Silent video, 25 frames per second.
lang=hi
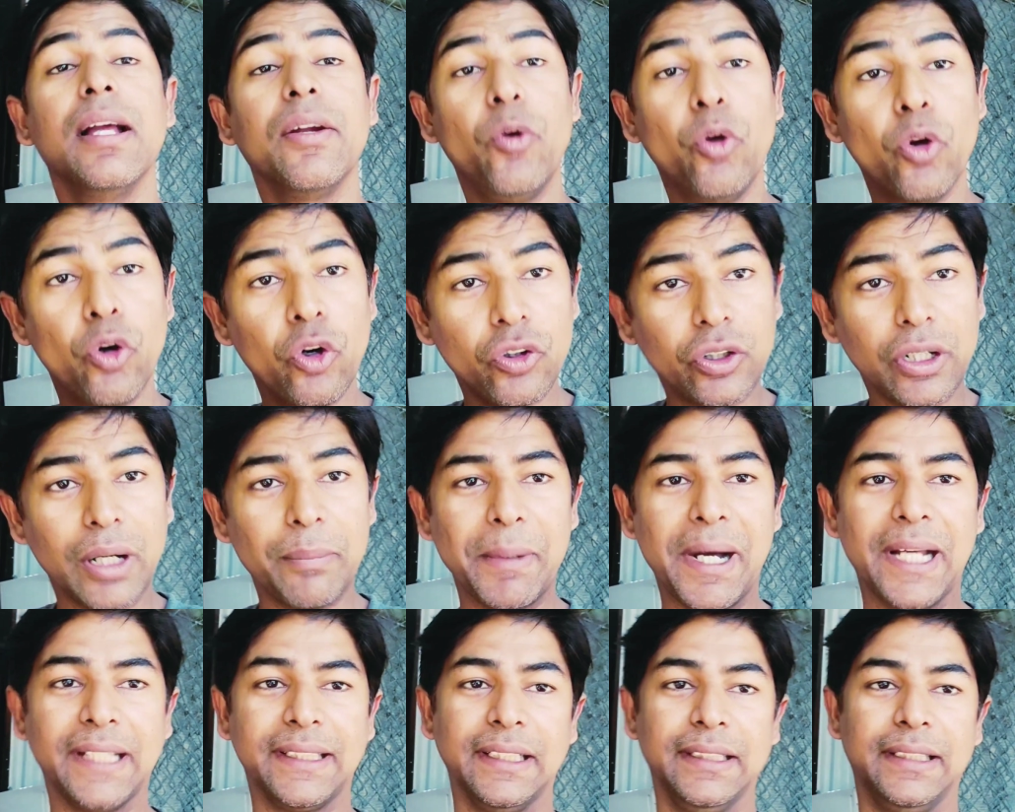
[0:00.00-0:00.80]
लोग
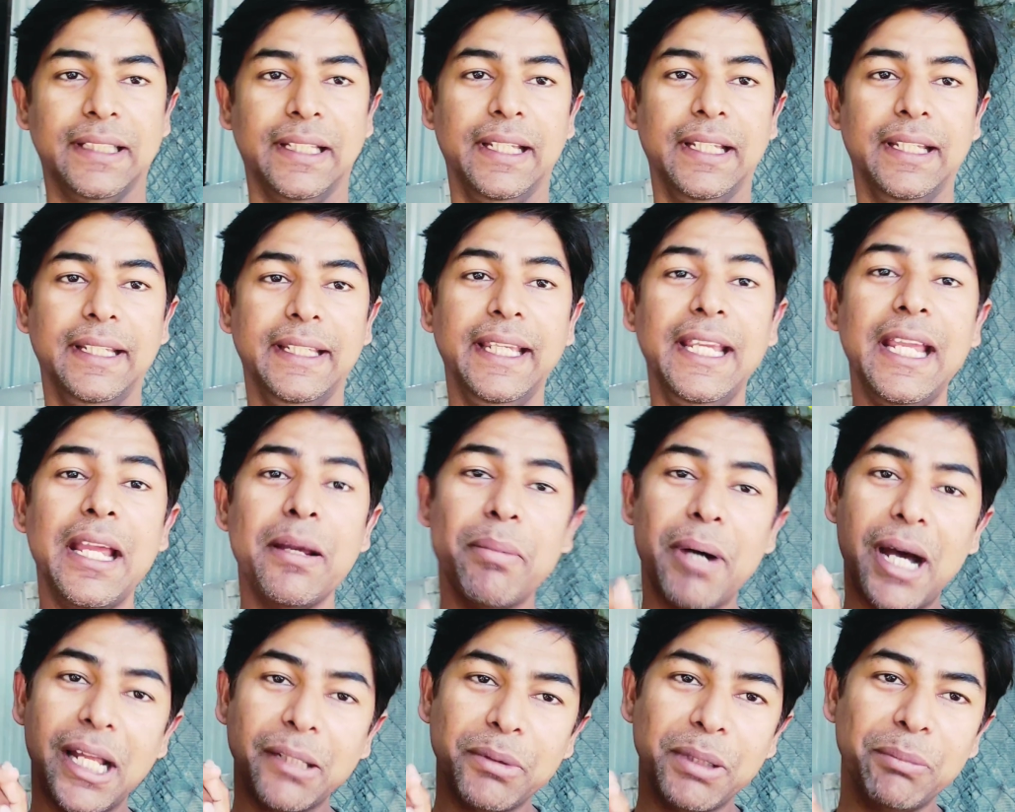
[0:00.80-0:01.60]
कमाते थे ये
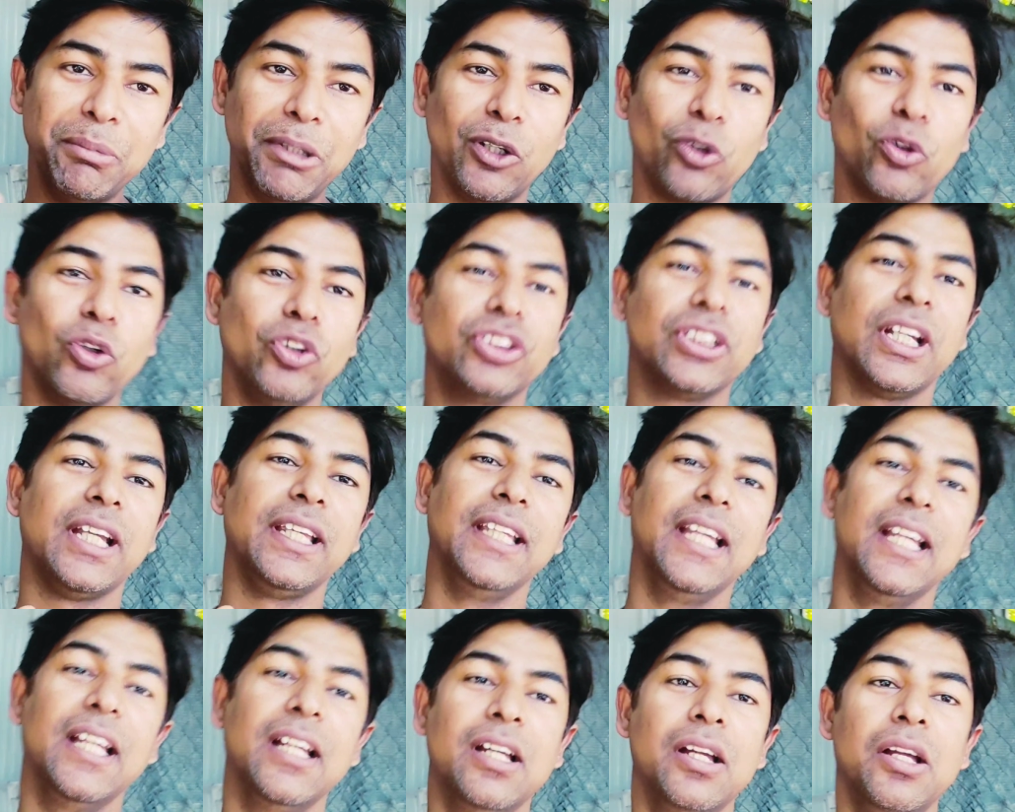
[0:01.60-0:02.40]
बात भी बिल्कुल
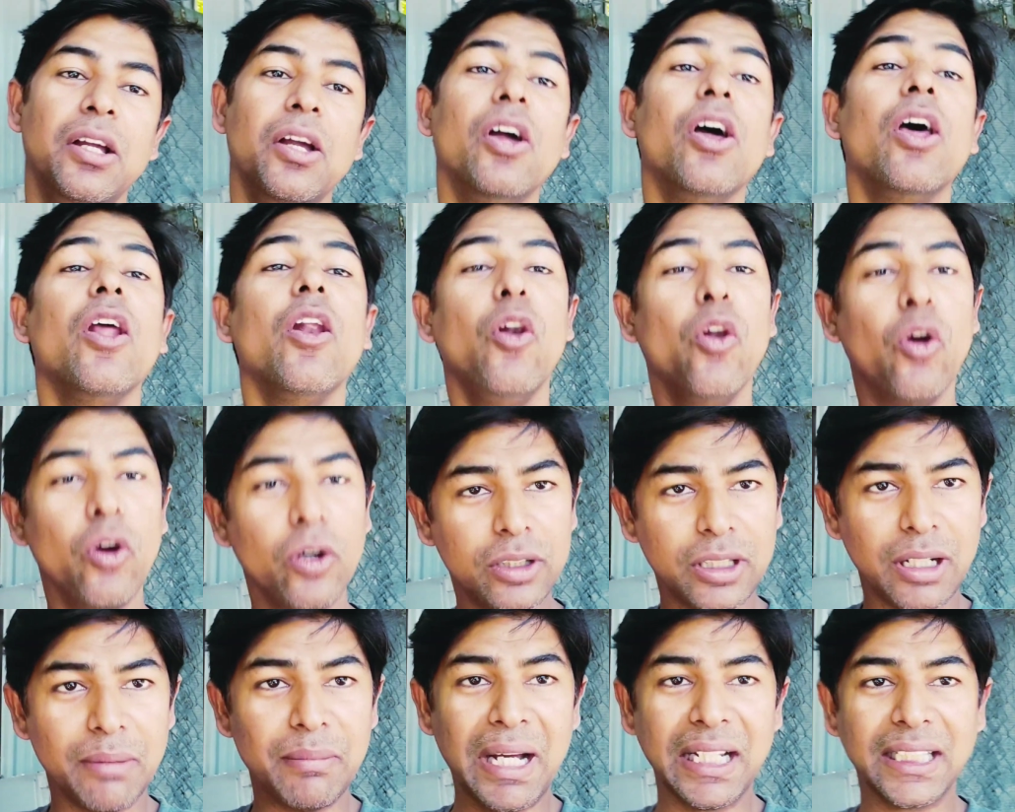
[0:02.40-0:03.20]
सही है
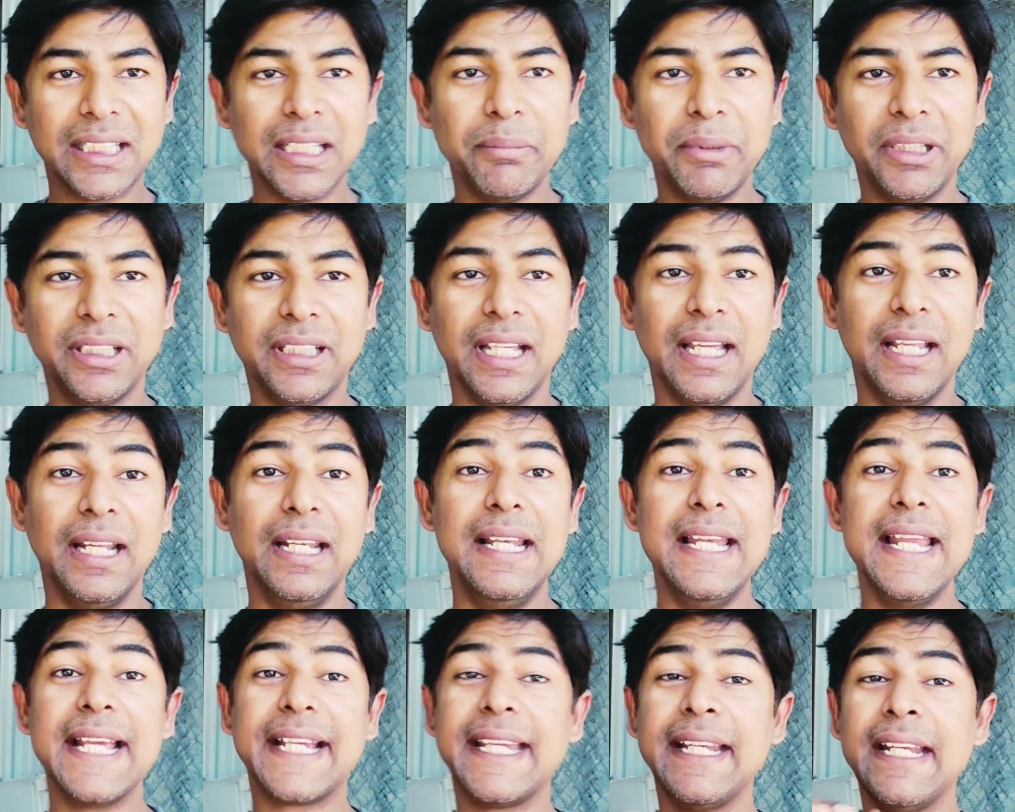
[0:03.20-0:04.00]
लोग कमाते भी थे
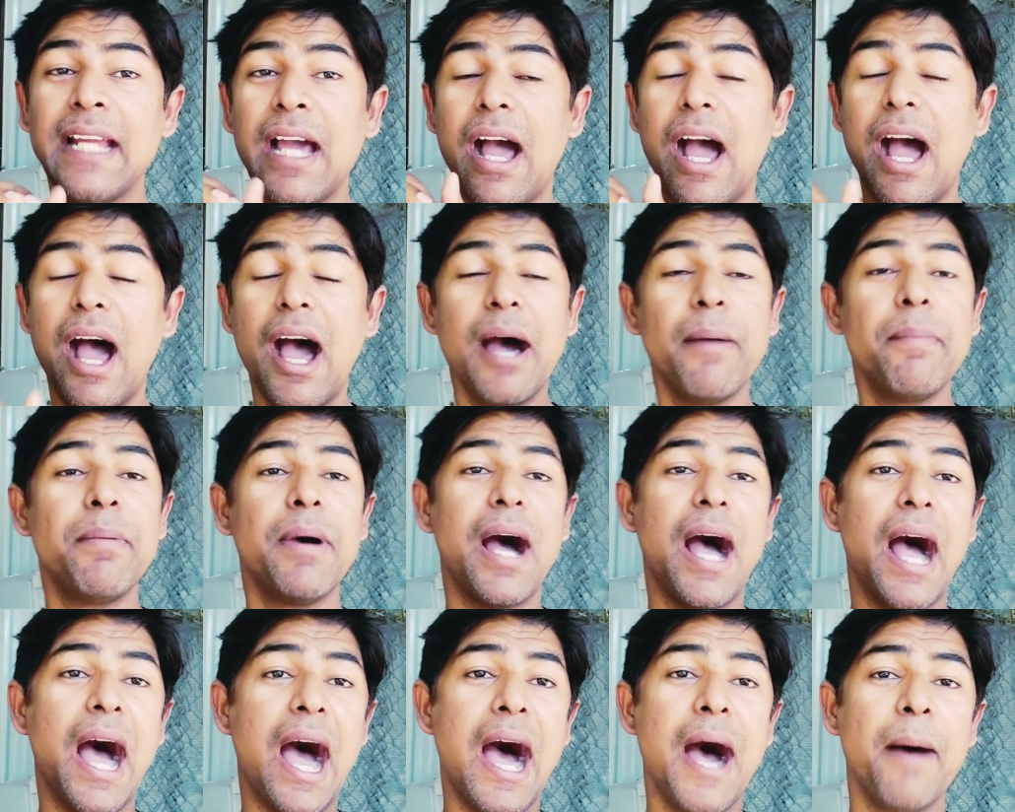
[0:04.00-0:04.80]
लेकिन
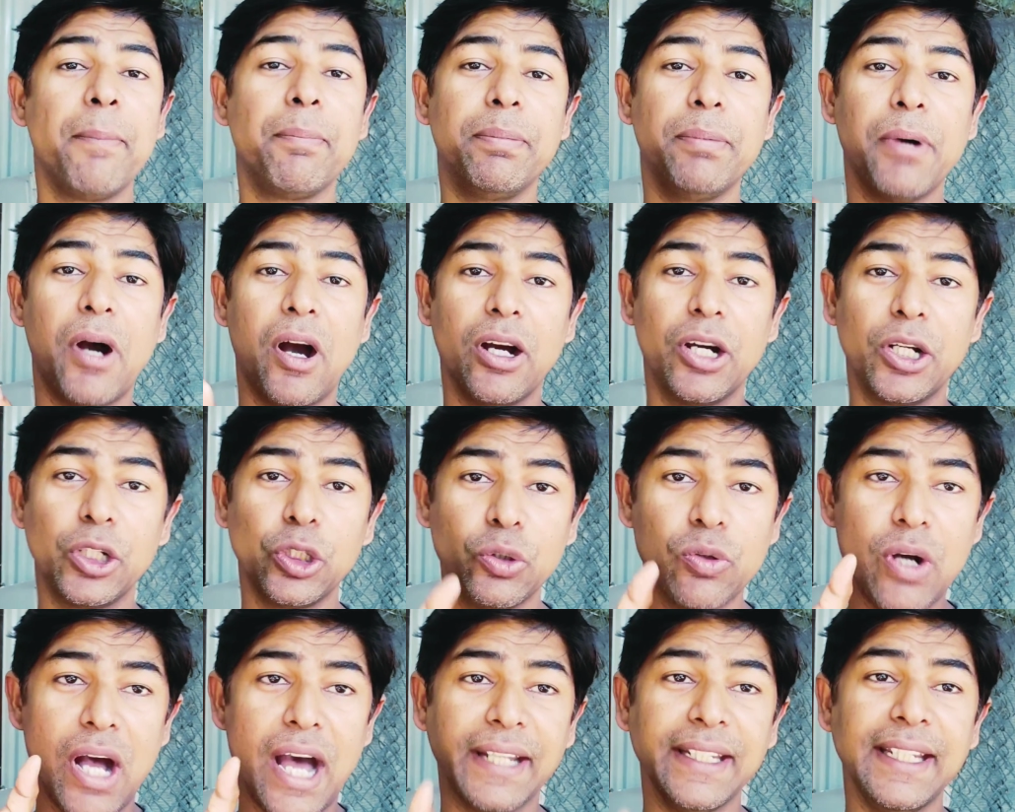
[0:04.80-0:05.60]
अब आप अगर
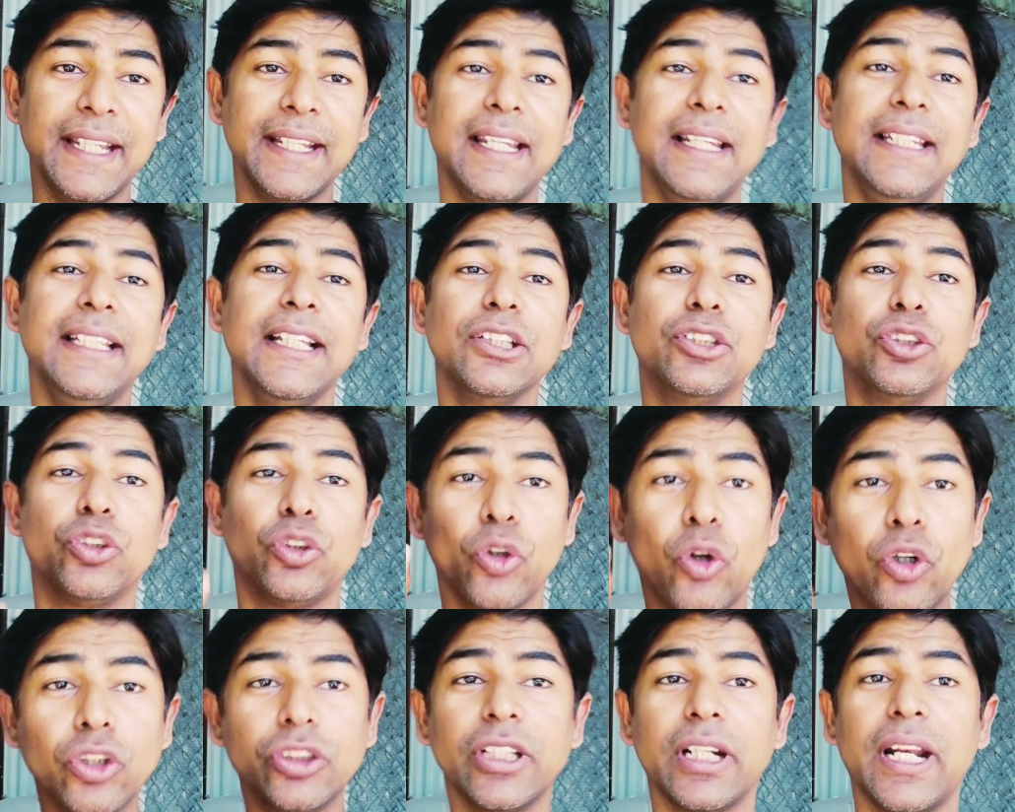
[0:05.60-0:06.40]
जो आने के लिए
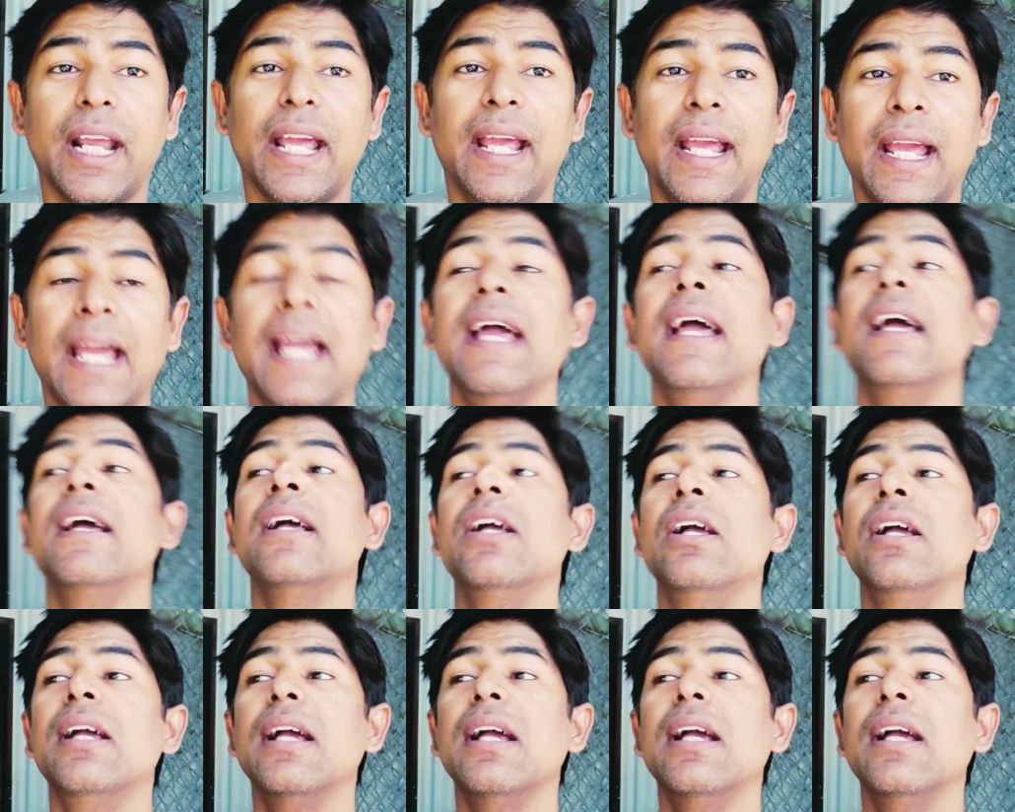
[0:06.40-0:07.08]
सोच रहे हैं